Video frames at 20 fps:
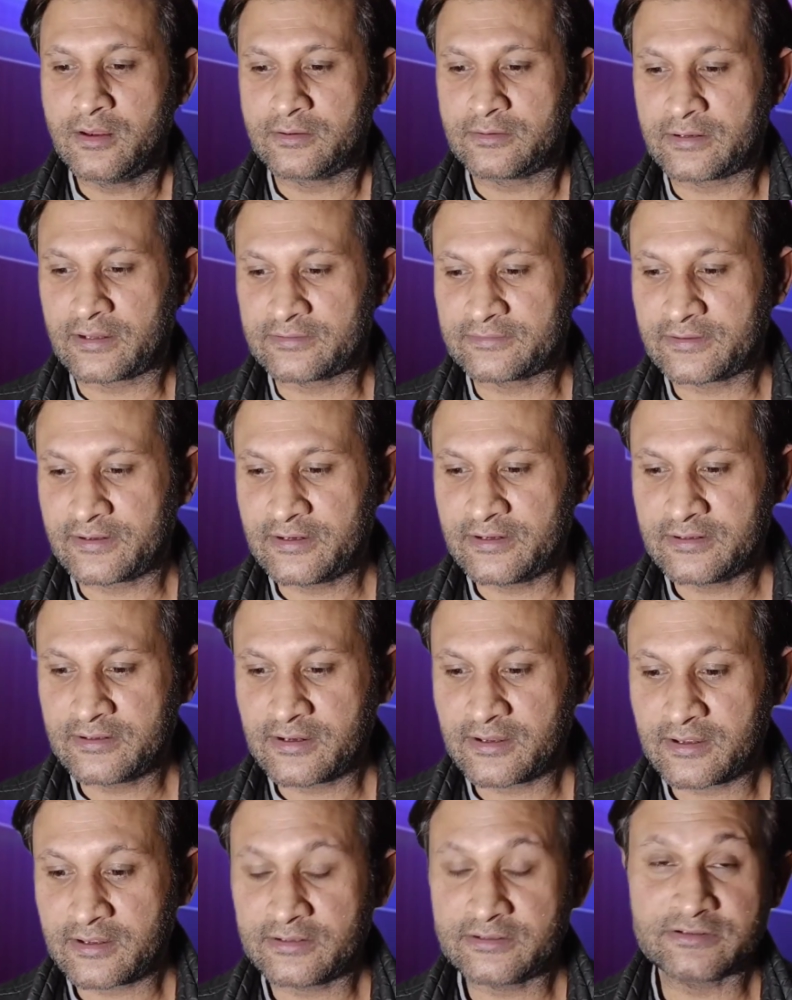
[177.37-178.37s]
नाजरीन
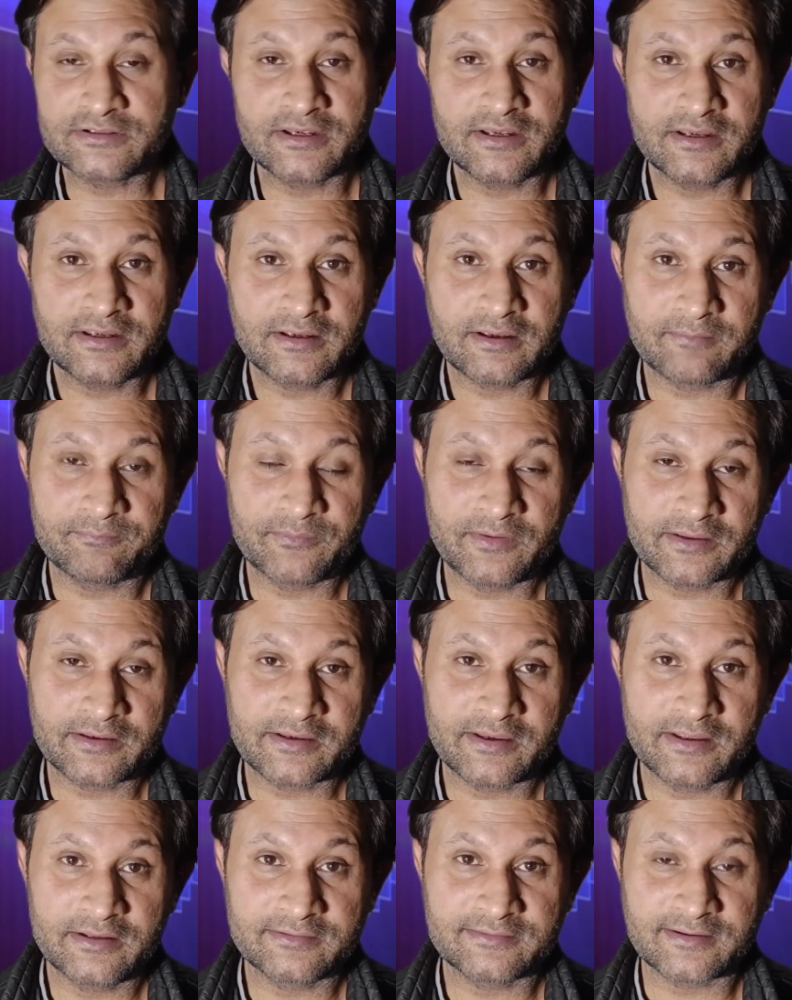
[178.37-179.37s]
ये अब
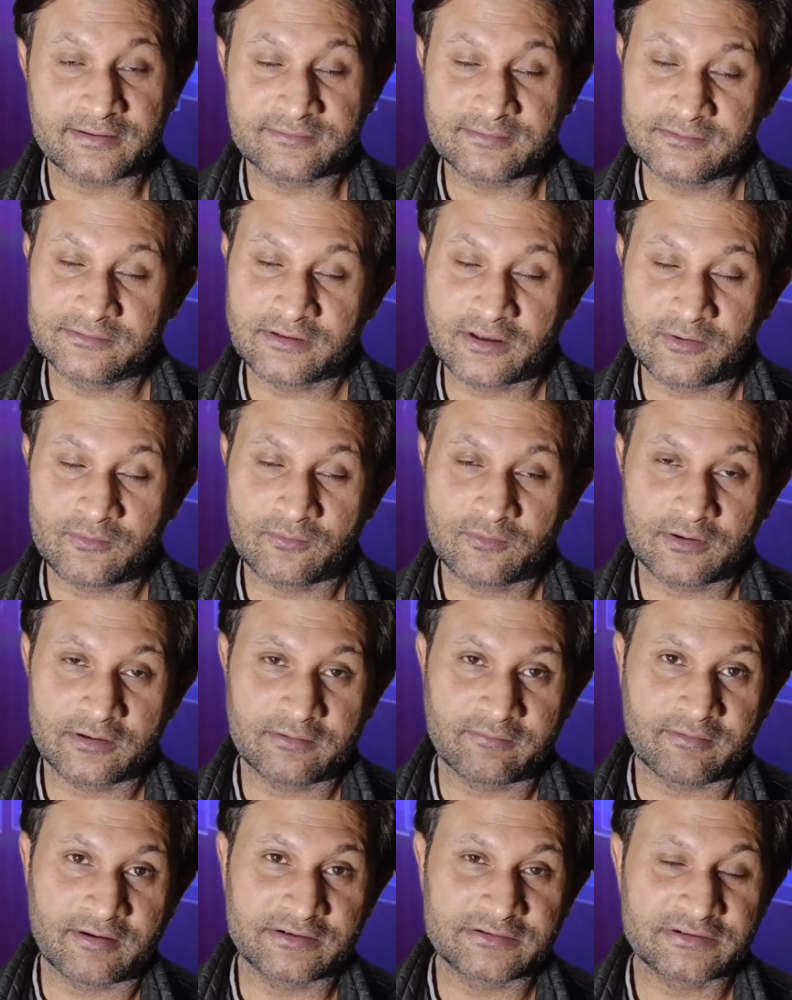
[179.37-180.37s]
देखें सियासतदानों का
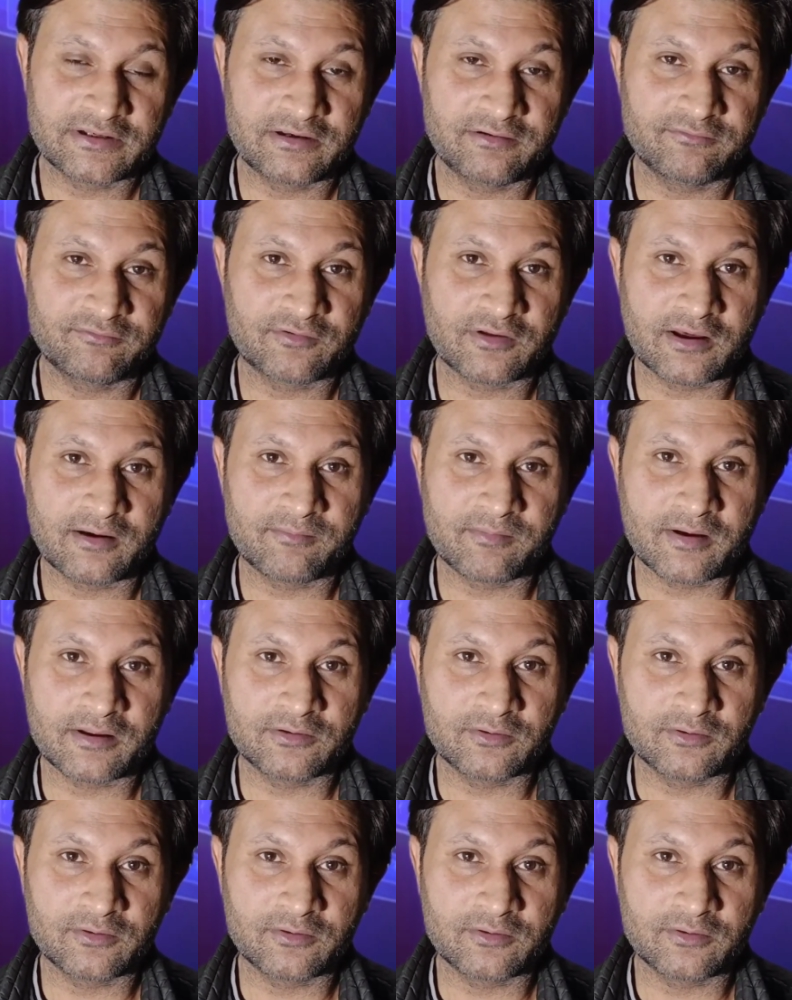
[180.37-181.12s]
नवाज़ शरीफ साहब का